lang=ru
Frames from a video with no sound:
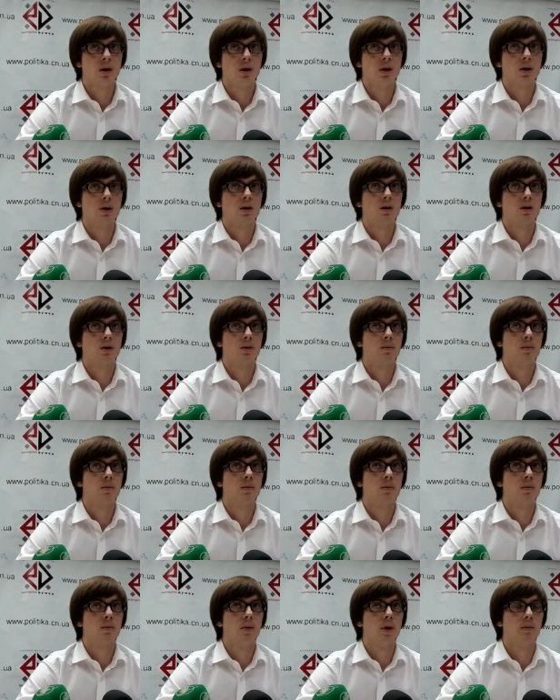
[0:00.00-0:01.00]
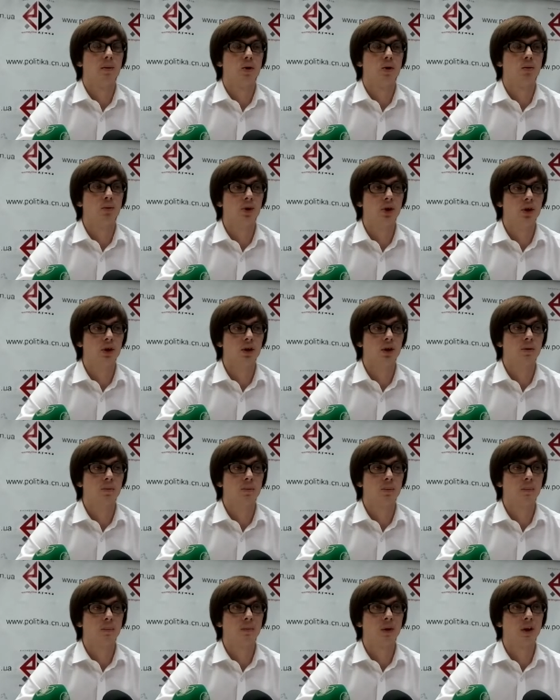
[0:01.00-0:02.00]
как на мое мнение,
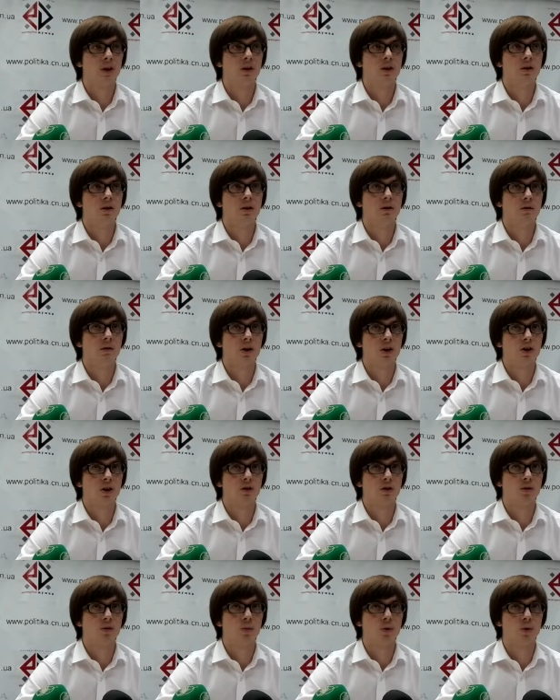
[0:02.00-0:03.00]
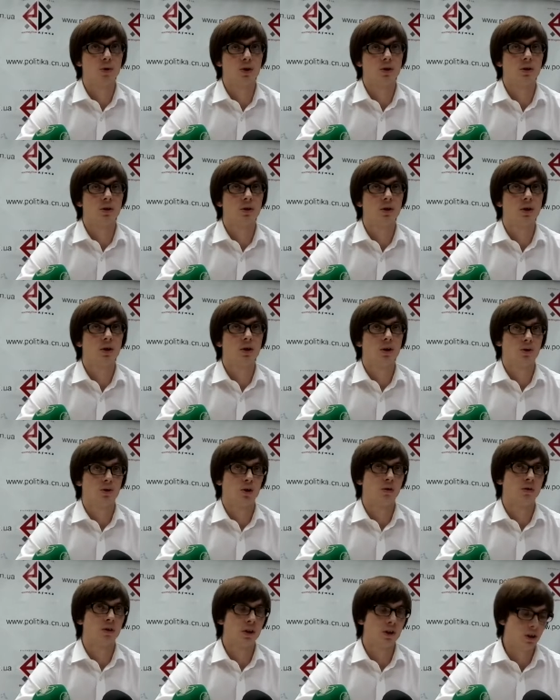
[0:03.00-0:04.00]
такие важные вопросы,
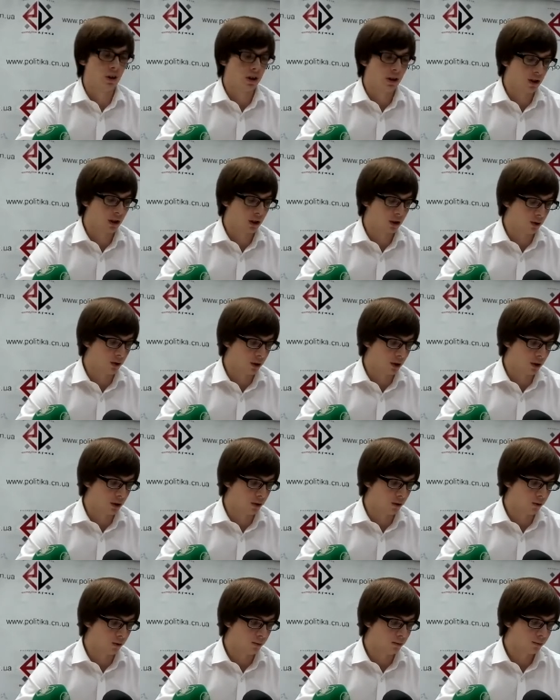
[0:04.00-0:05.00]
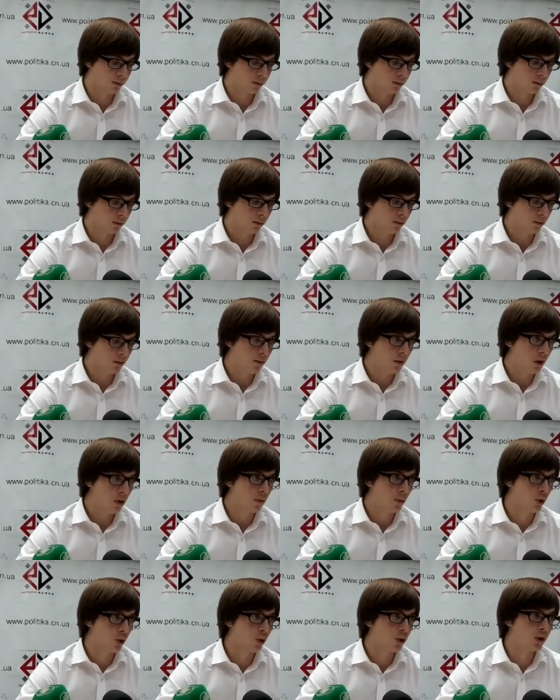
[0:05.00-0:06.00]
которые выносились на эту сессию.
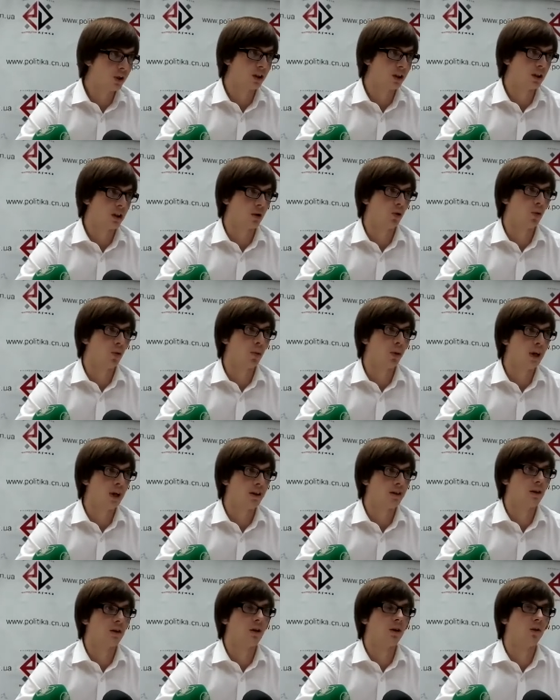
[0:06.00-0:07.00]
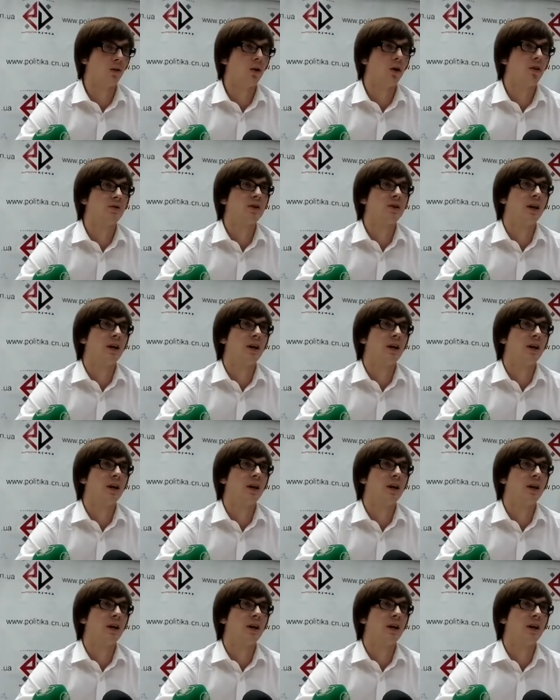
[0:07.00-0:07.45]
Плюс это уплата налогов